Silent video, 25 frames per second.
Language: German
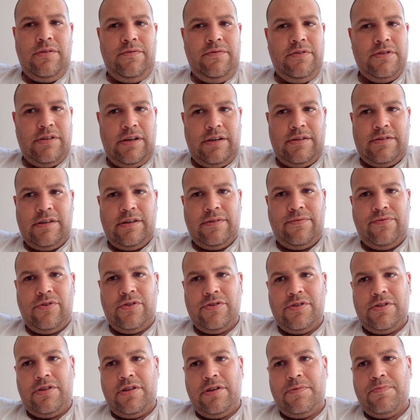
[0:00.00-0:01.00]
Leute, wie gesagt, seid
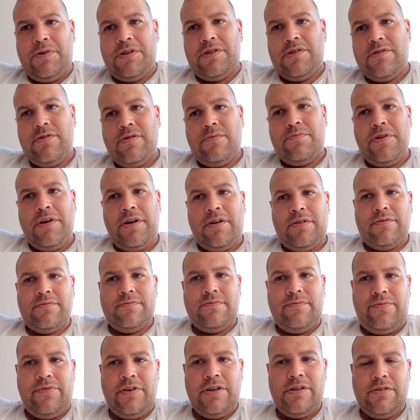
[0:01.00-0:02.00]
vorsichtig bei diesen
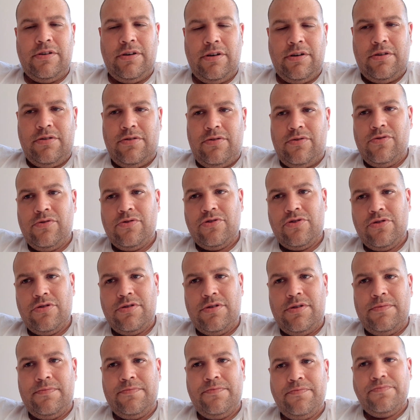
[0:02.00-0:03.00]
Objekten. Vielen Dank und
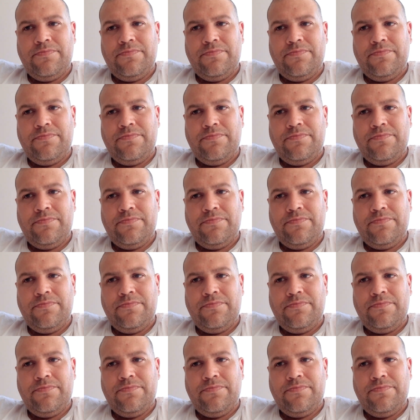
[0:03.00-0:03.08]
tschüss.